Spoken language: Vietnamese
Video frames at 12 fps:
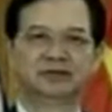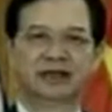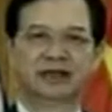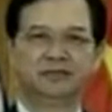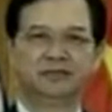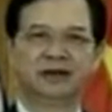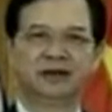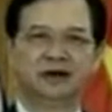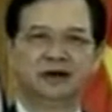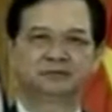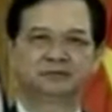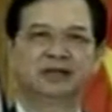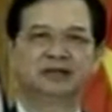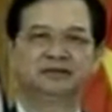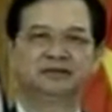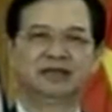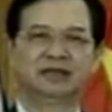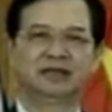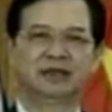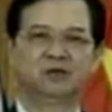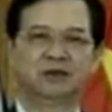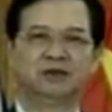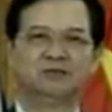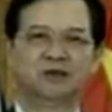đẩy mạnh hợp tác và giải
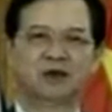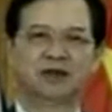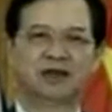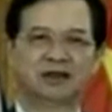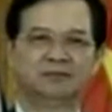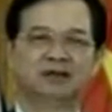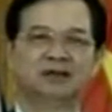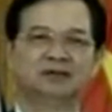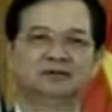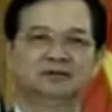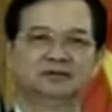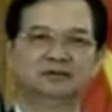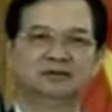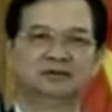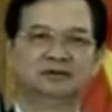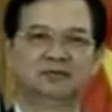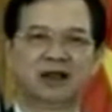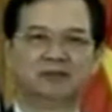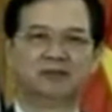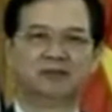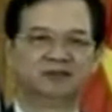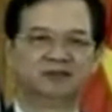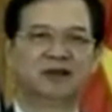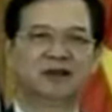quyết mọi khác biệt bằng
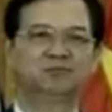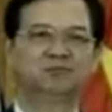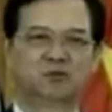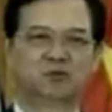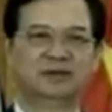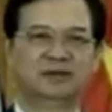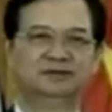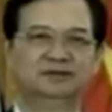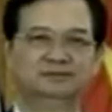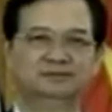biện pháp hòa bình